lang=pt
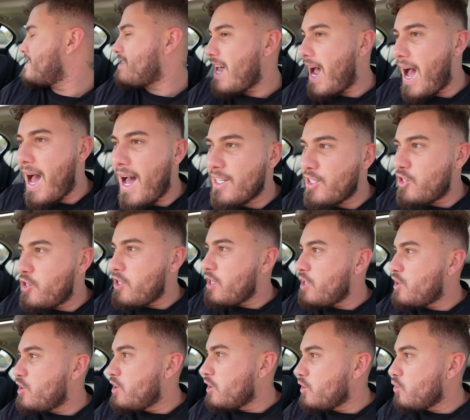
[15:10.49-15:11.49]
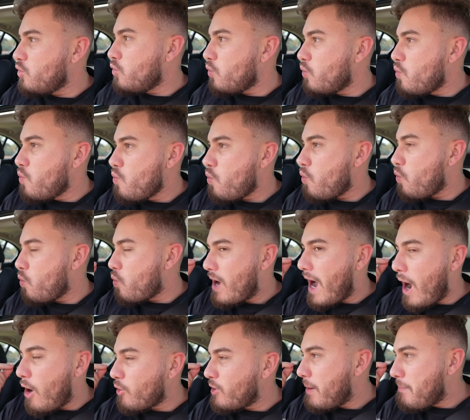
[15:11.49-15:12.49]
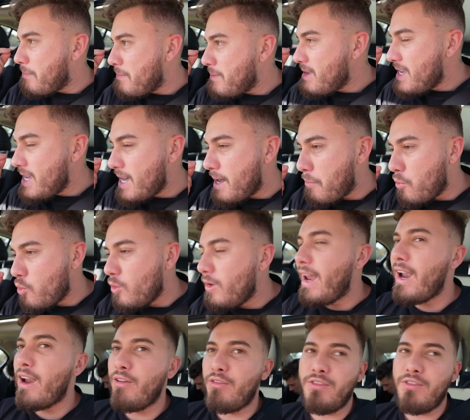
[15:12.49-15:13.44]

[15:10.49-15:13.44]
tá dirigindo um, o carro da minha mulher,